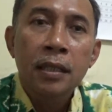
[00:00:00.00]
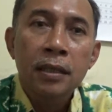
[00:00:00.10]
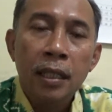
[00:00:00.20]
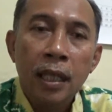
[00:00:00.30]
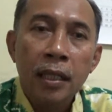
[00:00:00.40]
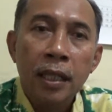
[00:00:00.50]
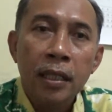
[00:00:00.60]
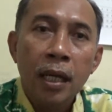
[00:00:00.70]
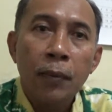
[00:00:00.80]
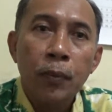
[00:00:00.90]
serta
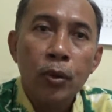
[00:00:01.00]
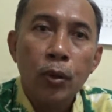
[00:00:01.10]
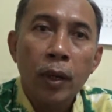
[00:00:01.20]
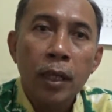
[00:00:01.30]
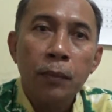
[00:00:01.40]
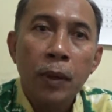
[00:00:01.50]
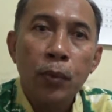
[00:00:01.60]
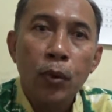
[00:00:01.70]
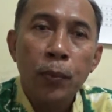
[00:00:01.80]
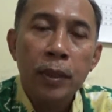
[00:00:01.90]
adanya potongan
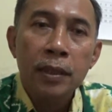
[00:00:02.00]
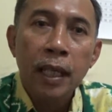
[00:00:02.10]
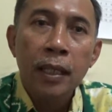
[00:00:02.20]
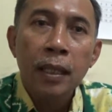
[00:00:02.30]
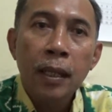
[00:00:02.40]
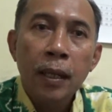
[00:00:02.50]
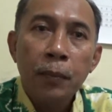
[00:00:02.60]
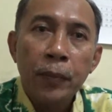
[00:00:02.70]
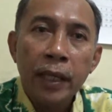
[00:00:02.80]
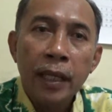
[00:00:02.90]

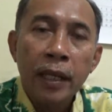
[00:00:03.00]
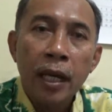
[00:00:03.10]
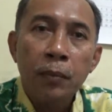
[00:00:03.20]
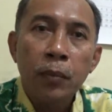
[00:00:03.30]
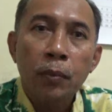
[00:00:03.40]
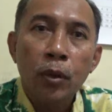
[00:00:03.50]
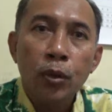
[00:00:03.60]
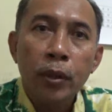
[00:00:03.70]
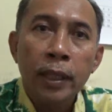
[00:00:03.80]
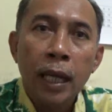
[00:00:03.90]
50% baik kendaraan
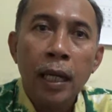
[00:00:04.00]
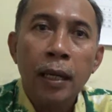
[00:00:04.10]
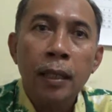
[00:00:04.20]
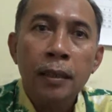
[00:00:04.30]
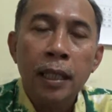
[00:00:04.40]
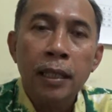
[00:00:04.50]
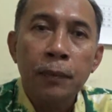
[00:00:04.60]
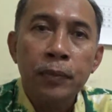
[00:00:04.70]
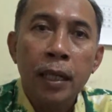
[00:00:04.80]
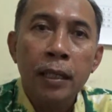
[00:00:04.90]
bermotor yang
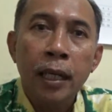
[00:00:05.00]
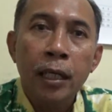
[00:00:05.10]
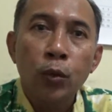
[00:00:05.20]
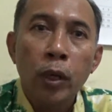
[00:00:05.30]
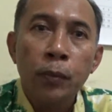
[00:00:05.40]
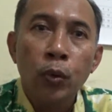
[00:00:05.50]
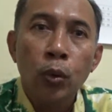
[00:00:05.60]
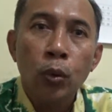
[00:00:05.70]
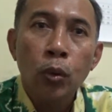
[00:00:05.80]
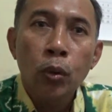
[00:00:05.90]
terdaftar dari
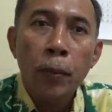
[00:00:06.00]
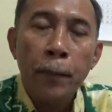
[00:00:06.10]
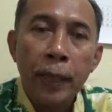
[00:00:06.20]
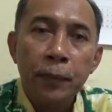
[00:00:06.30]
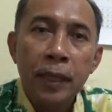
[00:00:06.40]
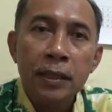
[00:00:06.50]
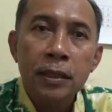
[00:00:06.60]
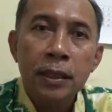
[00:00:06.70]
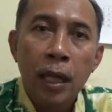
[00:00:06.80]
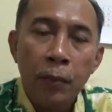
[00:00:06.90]

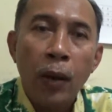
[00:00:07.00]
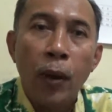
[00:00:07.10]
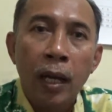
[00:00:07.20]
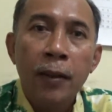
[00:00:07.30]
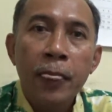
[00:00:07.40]
2014 ke bawah